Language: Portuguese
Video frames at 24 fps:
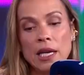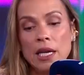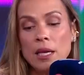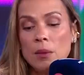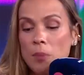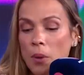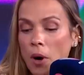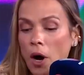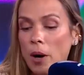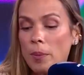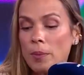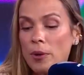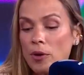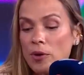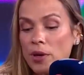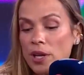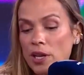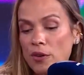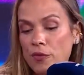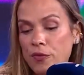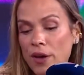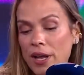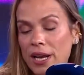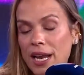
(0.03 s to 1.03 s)
E, Bob, eu
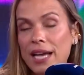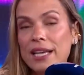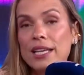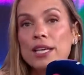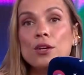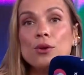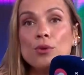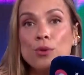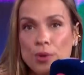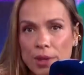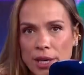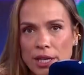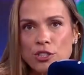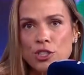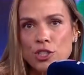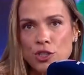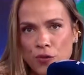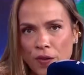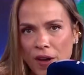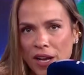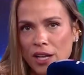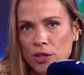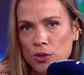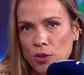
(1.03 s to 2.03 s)
queria falar que o que a gente
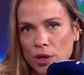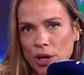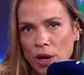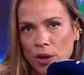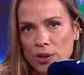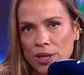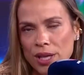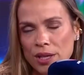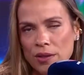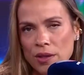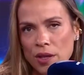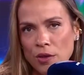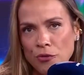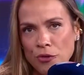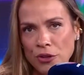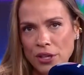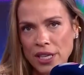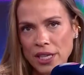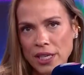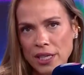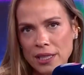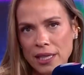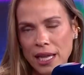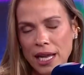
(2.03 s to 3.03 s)
fala tocar o dedo na
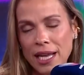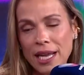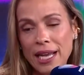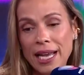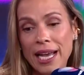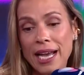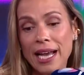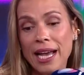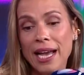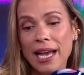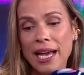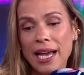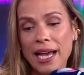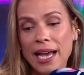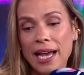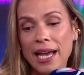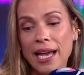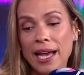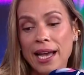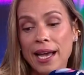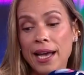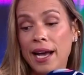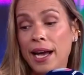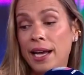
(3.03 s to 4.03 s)
ferida,
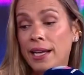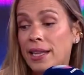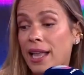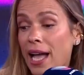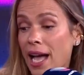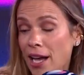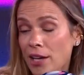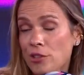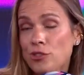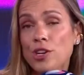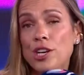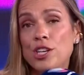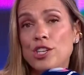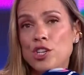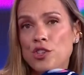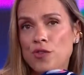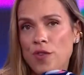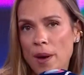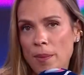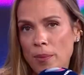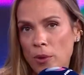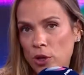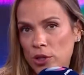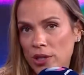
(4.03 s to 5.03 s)
é, ainda acho que a gente vai
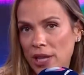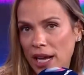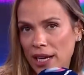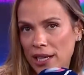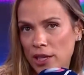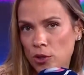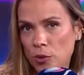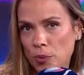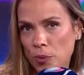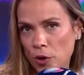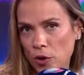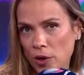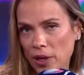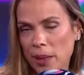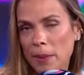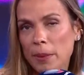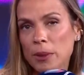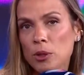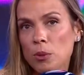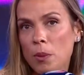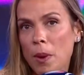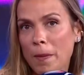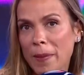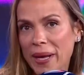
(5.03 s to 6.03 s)
abordar aqui no programa
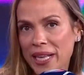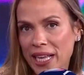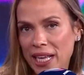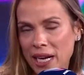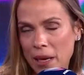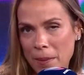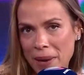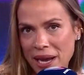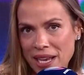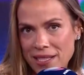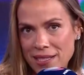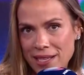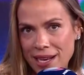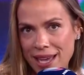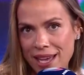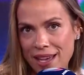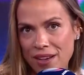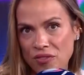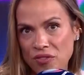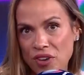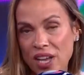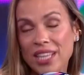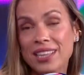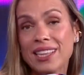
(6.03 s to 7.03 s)
de uma maneira mais
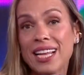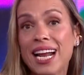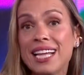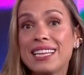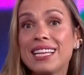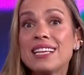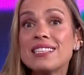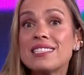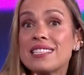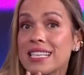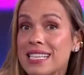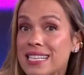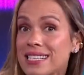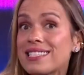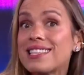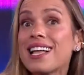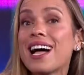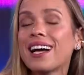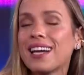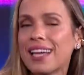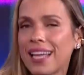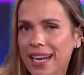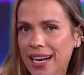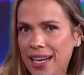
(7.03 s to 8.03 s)
leve. Entrar nesse
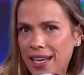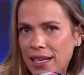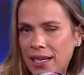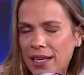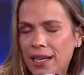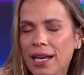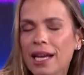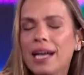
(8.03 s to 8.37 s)
Instagram